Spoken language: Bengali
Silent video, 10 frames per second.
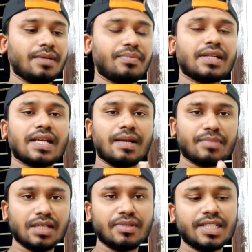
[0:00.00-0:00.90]
আপনারা
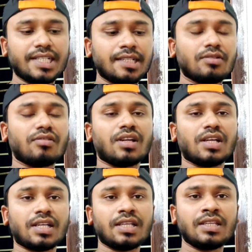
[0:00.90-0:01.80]
গামকা মেডিকেল করার
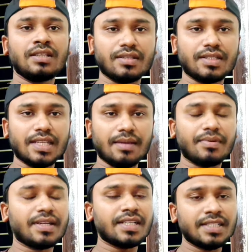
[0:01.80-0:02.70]
আগে
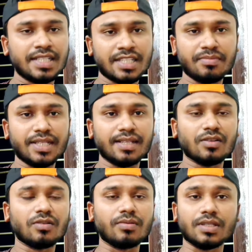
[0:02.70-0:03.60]
আপনারা একটা টেস্ট
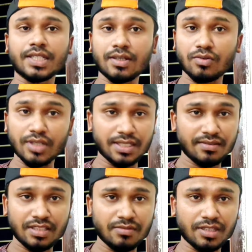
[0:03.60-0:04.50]
মেডিকেল করবেন সেটা কোনো
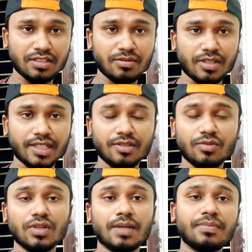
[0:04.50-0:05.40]
এজেন্সির মাধ্যমে নয়
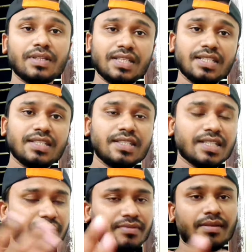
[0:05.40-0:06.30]
কিন্তু আপনি নিজে
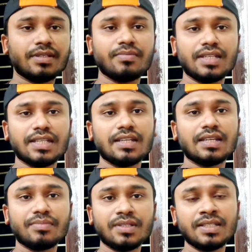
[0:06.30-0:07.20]
নিজে একটা প্রাইভেট
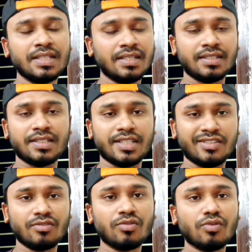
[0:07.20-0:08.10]
মেডিকেল আপনি
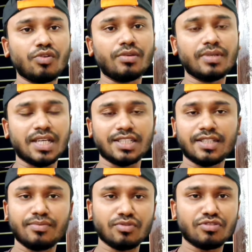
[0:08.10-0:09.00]
টেস্টগুলো করে নেবেন
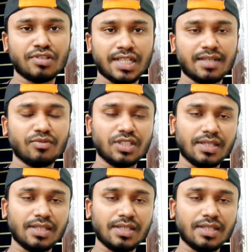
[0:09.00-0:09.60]
হাজার পনেরোশো টাকার